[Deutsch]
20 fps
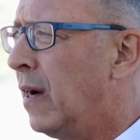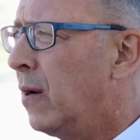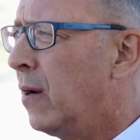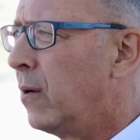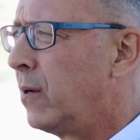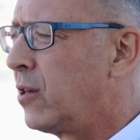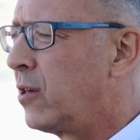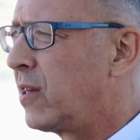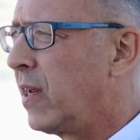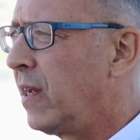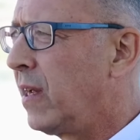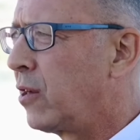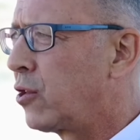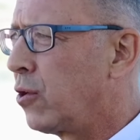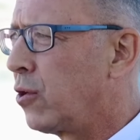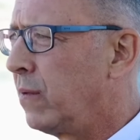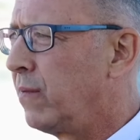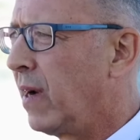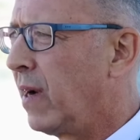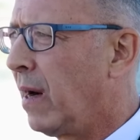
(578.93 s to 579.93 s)
Und ich denke
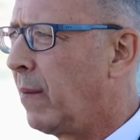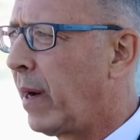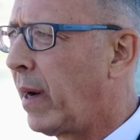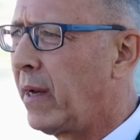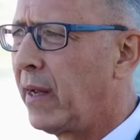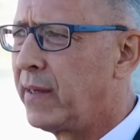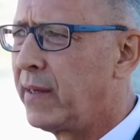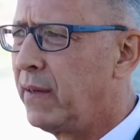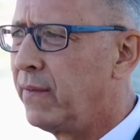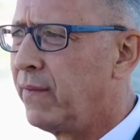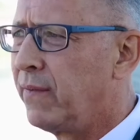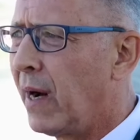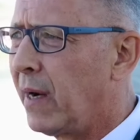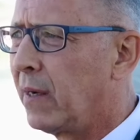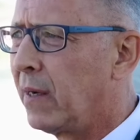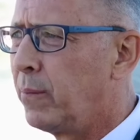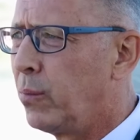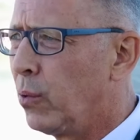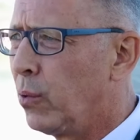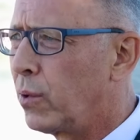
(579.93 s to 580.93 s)
schon, wir haben relativ
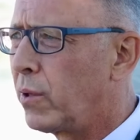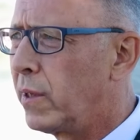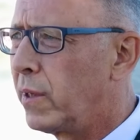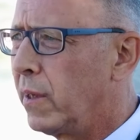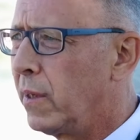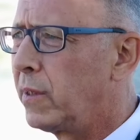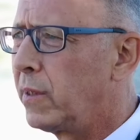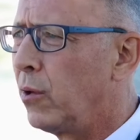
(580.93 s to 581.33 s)
wache Bürger hier,